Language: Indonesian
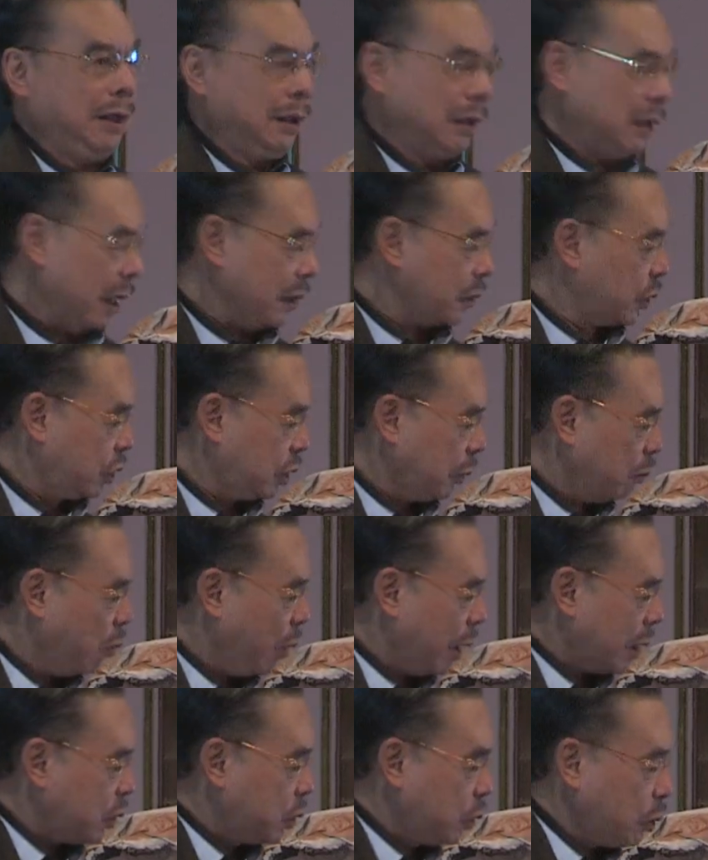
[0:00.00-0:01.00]
Dan
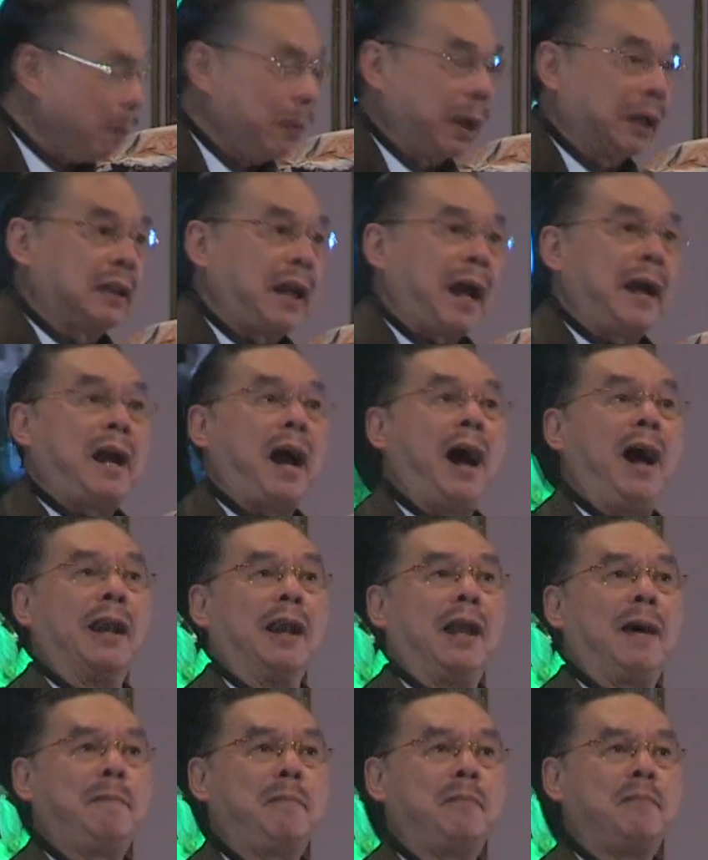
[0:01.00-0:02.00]
semua sumber daya
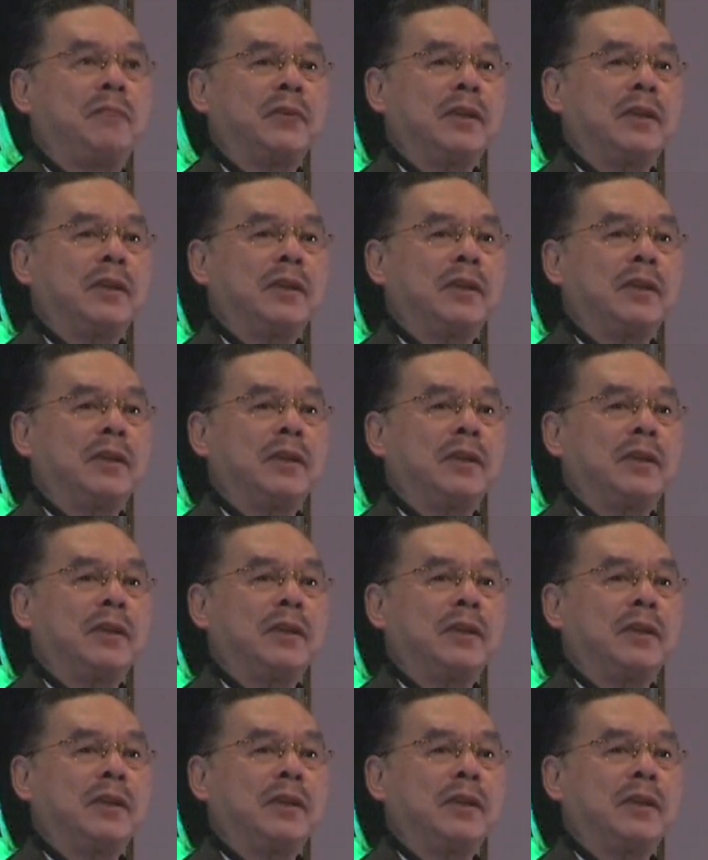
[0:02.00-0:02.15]
alam